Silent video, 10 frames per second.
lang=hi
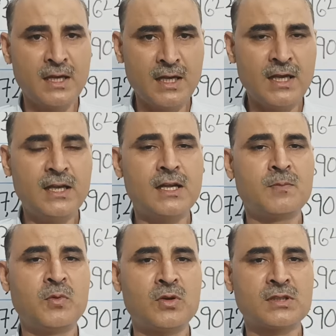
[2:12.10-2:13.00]
के
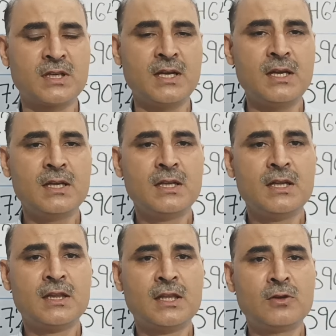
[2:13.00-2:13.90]
एयरफोर्स के
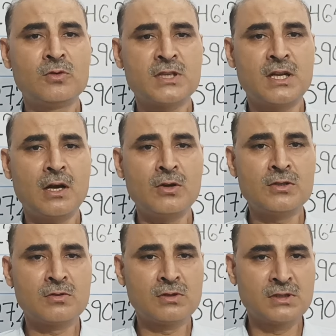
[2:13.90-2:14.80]
तीनों सेना का
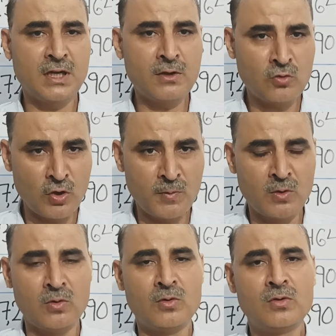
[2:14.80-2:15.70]
चाहे कोई भी
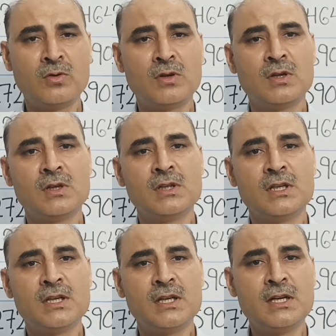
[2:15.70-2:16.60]
हो
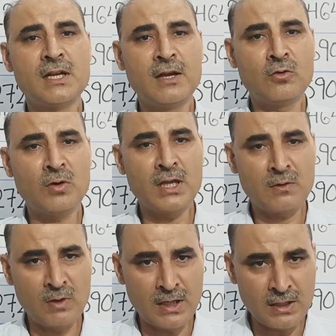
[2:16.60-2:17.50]
इन रैंकों के
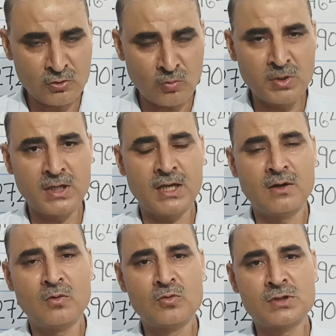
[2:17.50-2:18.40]
इक्वलेंट जो भी हैं
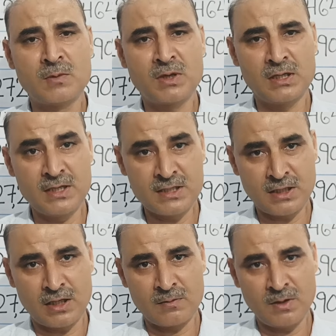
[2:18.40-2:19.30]
उन सब के लिए इस
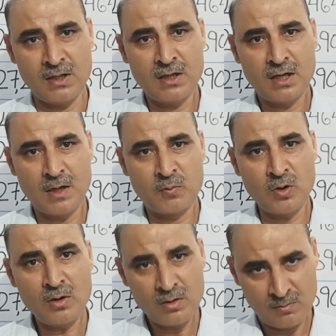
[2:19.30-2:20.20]
चार्ट में
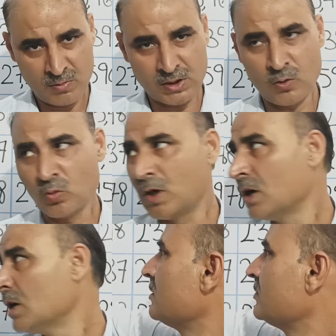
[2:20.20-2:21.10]
आपको बताऊंगा
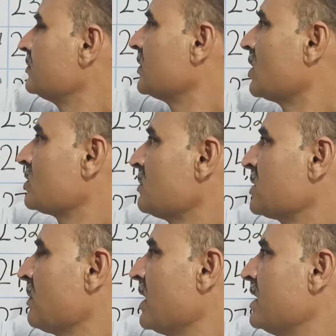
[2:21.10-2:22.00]
तो
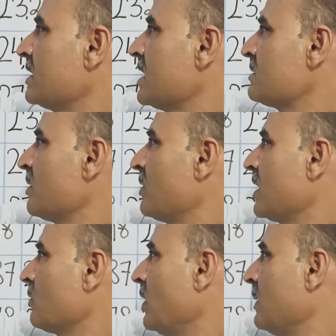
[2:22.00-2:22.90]
सबसे पहले देखिए इसमें
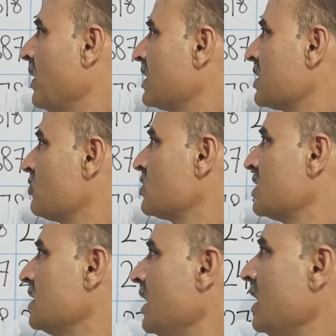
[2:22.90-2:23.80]
मैंने क्वालिफाइंग सर्विस
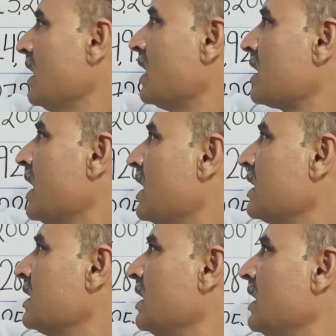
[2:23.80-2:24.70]
दी है रैंक
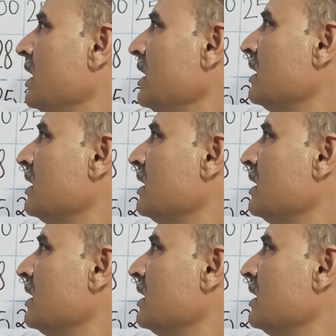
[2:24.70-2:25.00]
दिया है